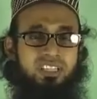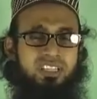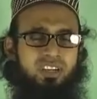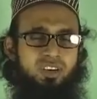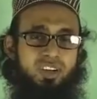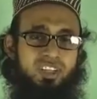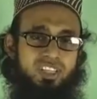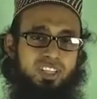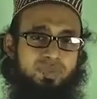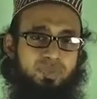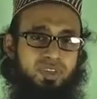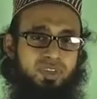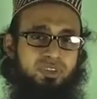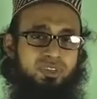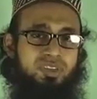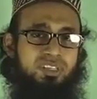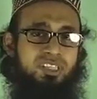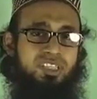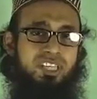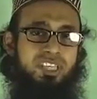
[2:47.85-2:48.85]
যে কনস্টিপেশন
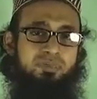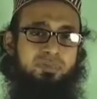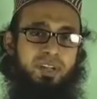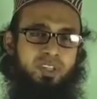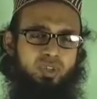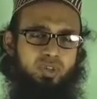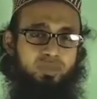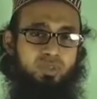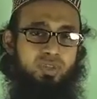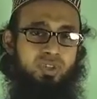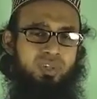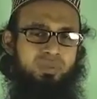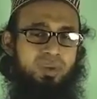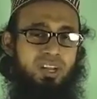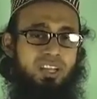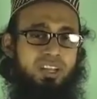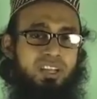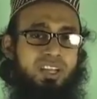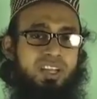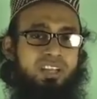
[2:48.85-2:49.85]
হয়েছে বাথরুম করতে
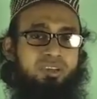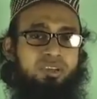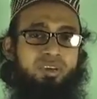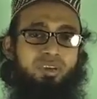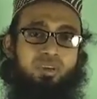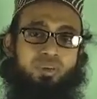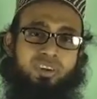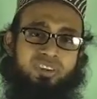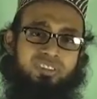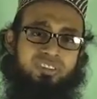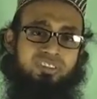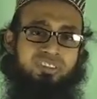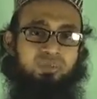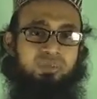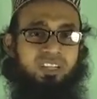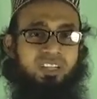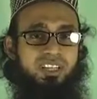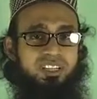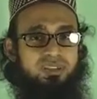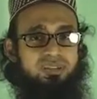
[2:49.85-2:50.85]
পারেন নাই তখন টক্সিন
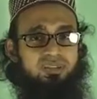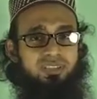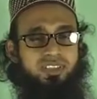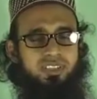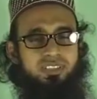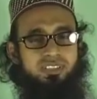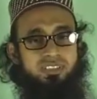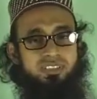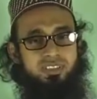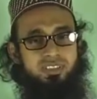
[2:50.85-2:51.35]
জমতে থাকে শরীরে